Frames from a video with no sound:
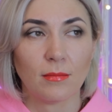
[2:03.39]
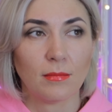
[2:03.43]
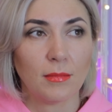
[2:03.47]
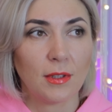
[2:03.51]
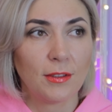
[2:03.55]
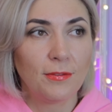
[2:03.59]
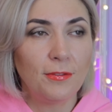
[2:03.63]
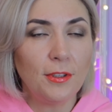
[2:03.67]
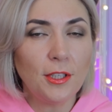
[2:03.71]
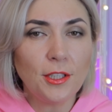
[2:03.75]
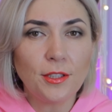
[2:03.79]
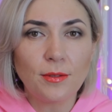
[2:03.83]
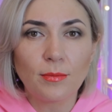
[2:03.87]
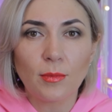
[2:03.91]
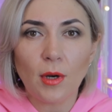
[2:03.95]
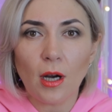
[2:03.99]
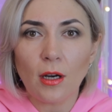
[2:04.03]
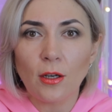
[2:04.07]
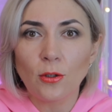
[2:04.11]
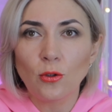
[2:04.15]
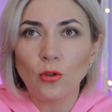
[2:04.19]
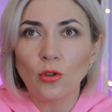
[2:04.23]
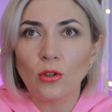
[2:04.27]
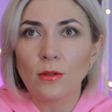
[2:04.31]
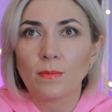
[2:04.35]
Мы видим,
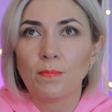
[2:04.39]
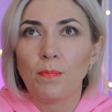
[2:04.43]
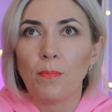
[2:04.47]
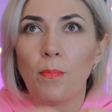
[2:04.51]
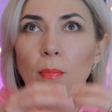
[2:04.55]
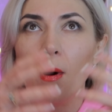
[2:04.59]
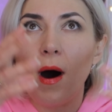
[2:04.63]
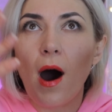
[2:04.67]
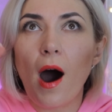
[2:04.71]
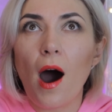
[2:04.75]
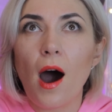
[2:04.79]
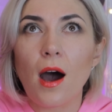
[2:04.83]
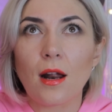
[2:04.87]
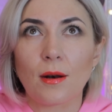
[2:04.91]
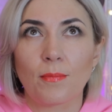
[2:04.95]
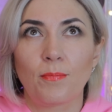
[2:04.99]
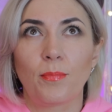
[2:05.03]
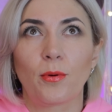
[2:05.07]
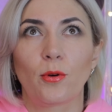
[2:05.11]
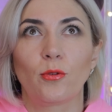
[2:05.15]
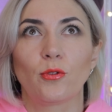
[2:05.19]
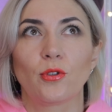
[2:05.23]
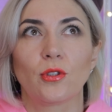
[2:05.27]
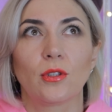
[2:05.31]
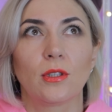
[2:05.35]
как идет пар,
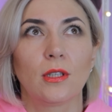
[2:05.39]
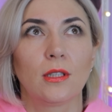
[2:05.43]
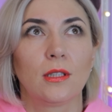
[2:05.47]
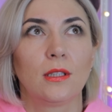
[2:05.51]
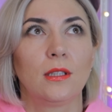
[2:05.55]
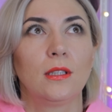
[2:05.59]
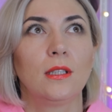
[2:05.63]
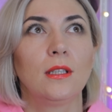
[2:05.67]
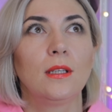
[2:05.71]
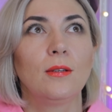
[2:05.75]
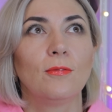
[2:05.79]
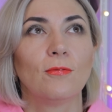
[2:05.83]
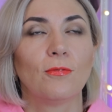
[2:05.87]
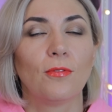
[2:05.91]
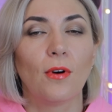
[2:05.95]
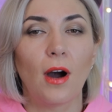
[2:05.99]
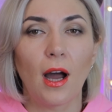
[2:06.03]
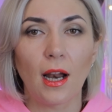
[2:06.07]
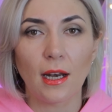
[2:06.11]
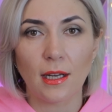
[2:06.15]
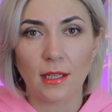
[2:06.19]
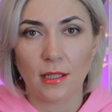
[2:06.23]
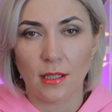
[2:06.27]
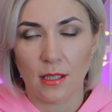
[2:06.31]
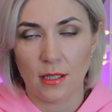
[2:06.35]
просто дым
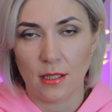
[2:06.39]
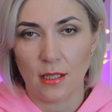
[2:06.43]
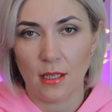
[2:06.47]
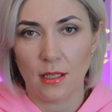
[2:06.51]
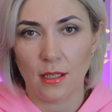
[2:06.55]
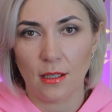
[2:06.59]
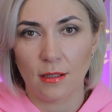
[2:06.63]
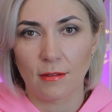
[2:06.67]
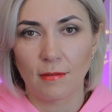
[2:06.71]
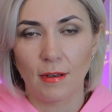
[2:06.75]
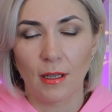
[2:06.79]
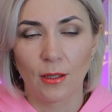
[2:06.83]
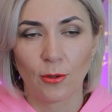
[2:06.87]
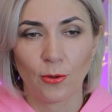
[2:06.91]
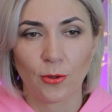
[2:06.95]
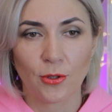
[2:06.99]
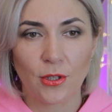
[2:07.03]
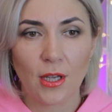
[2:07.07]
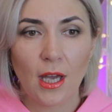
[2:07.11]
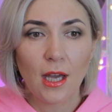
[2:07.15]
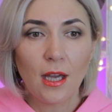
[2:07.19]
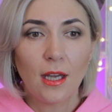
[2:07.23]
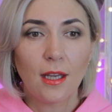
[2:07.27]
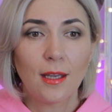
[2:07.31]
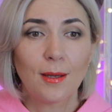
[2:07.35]
валит из этих волос.
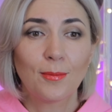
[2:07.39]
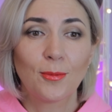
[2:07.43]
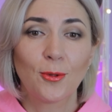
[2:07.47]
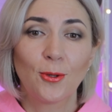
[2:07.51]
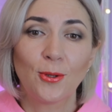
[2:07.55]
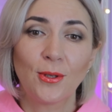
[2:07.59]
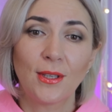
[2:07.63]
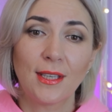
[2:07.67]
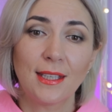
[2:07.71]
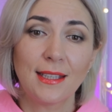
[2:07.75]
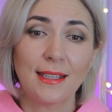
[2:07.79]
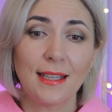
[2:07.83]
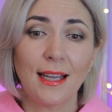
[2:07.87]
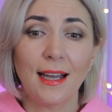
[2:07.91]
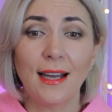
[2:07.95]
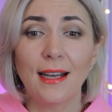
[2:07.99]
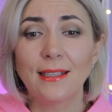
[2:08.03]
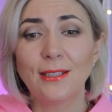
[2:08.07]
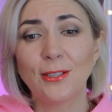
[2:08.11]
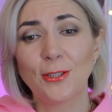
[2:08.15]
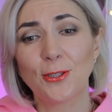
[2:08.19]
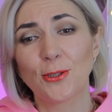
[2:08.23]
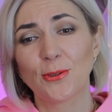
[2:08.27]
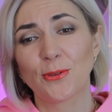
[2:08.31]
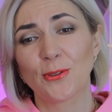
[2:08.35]
И многие,
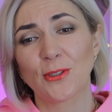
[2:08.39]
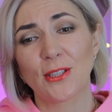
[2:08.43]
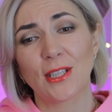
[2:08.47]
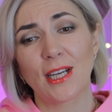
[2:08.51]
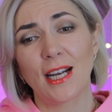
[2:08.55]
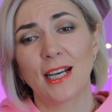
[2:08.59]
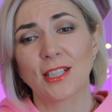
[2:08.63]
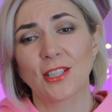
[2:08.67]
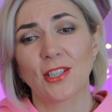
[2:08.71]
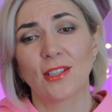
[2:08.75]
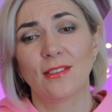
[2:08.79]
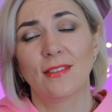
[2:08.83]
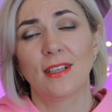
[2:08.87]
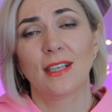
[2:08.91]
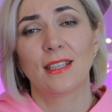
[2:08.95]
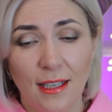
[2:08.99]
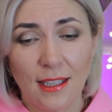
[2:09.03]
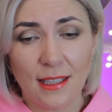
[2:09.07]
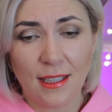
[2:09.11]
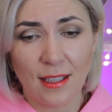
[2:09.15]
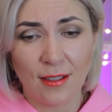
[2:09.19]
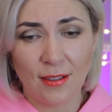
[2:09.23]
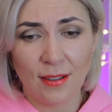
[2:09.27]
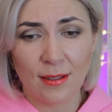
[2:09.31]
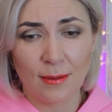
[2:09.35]
да, ничего страшного,
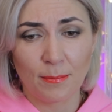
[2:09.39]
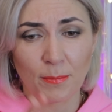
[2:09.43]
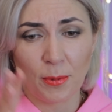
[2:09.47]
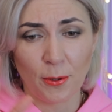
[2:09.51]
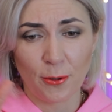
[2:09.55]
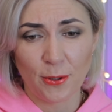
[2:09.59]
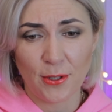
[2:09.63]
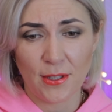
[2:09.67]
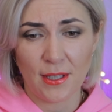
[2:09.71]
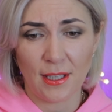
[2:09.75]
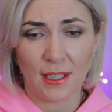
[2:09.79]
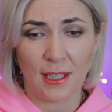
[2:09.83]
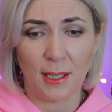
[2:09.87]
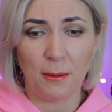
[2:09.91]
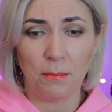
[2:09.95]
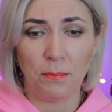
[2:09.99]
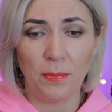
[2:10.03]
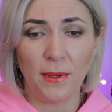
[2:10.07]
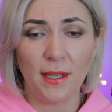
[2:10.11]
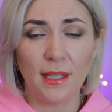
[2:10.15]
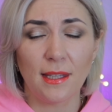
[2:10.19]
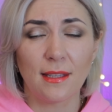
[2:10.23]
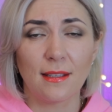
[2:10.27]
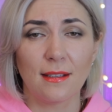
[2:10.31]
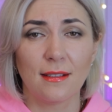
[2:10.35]
это просто
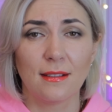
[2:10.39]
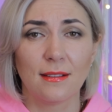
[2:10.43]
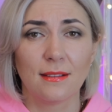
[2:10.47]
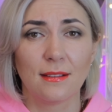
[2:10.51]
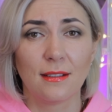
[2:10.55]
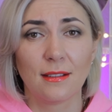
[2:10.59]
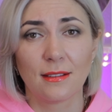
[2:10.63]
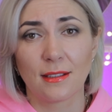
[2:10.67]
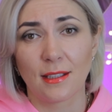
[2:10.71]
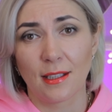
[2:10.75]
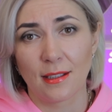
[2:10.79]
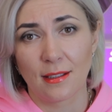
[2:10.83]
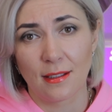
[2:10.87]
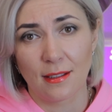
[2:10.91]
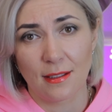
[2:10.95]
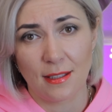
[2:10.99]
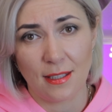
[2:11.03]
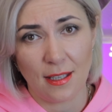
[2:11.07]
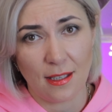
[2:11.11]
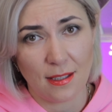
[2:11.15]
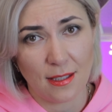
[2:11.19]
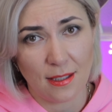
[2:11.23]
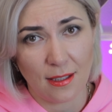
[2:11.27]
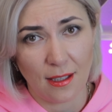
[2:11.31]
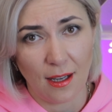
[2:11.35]
кипит этот
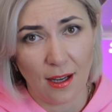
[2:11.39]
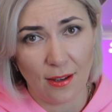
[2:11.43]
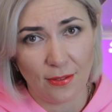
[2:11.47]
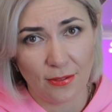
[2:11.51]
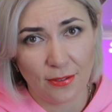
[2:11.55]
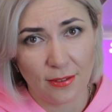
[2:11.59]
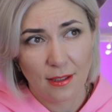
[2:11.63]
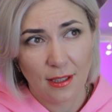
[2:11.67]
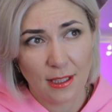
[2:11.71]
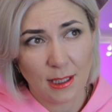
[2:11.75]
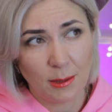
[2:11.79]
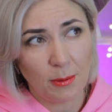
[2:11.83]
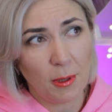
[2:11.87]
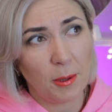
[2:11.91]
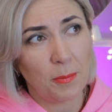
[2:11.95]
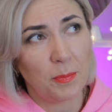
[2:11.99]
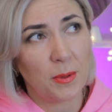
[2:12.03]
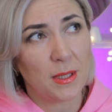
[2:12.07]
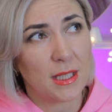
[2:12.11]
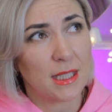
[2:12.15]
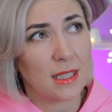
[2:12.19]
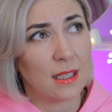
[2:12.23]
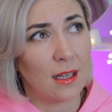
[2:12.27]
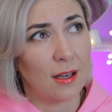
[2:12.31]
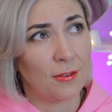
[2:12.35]
состав. А теперь
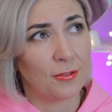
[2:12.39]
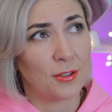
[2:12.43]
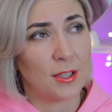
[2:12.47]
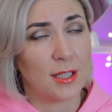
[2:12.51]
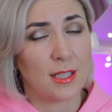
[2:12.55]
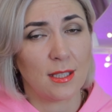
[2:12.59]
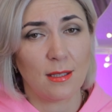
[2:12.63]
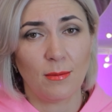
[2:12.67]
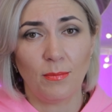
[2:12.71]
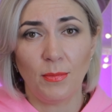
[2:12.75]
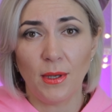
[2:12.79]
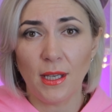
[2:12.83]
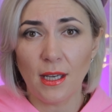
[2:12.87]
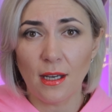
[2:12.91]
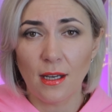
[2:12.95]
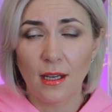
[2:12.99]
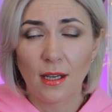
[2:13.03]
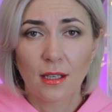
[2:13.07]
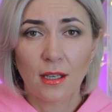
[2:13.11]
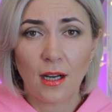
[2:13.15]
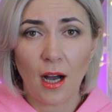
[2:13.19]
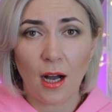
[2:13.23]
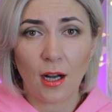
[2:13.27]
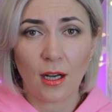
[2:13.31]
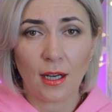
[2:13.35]
представьте себе,
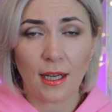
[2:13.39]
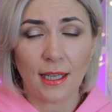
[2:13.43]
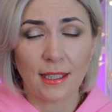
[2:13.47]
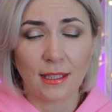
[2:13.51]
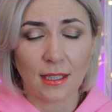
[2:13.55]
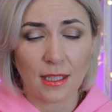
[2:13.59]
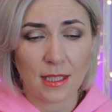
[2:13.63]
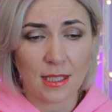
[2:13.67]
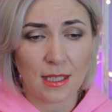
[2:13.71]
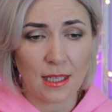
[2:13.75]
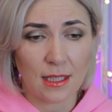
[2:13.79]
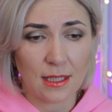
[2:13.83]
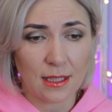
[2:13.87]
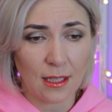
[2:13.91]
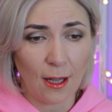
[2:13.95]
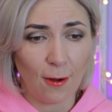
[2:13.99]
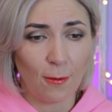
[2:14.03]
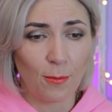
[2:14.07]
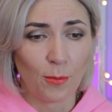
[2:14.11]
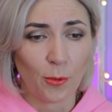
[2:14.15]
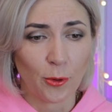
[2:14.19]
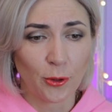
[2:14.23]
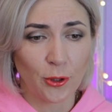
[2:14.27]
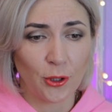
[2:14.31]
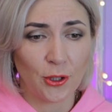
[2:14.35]
как этот
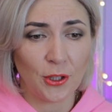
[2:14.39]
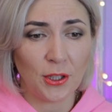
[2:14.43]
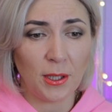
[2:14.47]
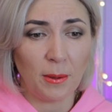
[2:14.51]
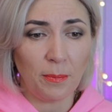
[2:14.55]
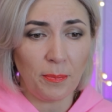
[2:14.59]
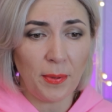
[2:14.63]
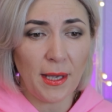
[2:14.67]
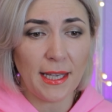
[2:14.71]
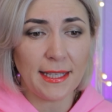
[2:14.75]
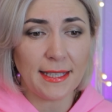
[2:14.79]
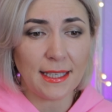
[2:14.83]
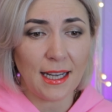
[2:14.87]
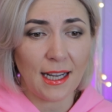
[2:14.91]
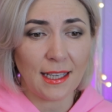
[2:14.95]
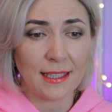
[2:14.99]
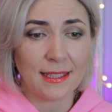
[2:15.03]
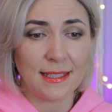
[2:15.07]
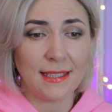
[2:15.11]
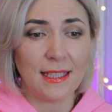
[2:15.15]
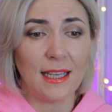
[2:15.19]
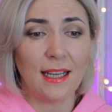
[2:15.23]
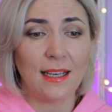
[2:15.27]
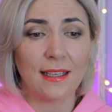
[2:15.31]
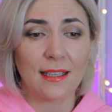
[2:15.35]
состав может кипеть
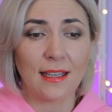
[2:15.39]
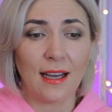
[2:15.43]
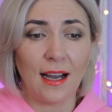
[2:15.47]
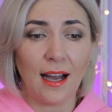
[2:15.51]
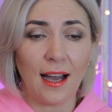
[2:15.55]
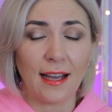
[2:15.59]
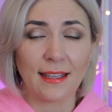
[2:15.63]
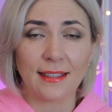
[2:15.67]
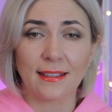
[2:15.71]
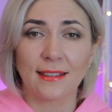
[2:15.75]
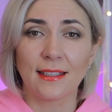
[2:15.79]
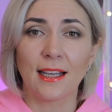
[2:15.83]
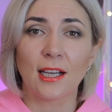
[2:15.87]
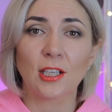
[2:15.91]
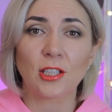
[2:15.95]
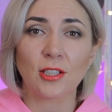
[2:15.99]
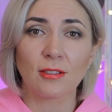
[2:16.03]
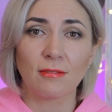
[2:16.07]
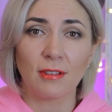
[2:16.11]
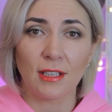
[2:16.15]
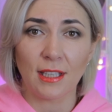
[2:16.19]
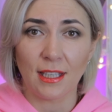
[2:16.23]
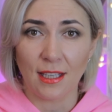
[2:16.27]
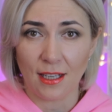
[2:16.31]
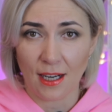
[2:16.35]
отдельно от
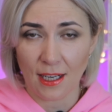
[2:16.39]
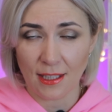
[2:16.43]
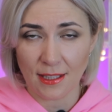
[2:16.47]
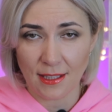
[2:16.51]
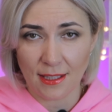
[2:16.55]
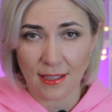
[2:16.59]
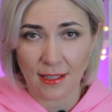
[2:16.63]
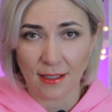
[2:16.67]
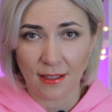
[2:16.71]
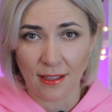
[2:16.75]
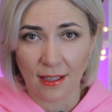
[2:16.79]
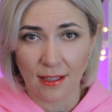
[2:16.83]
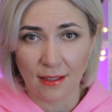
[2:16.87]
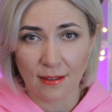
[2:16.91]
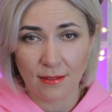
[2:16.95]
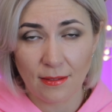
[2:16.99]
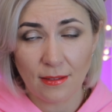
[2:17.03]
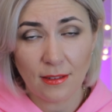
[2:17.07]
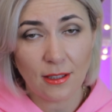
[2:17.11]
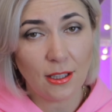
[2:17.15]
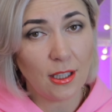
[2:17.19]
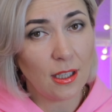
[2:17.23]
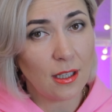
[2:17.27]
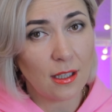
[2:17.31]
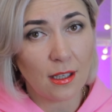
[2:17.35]
нашего кератина.
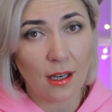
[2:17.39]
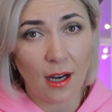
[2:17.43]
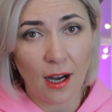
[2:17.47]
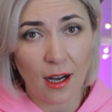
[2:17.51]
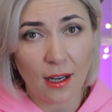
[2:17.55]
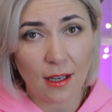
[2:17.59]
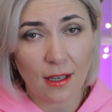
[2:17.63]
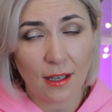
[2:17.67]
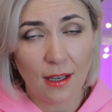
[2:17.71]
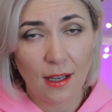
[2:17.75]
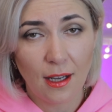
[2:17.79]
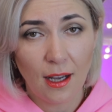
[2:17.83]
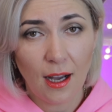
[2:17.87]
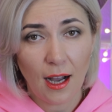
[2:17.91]
Никак.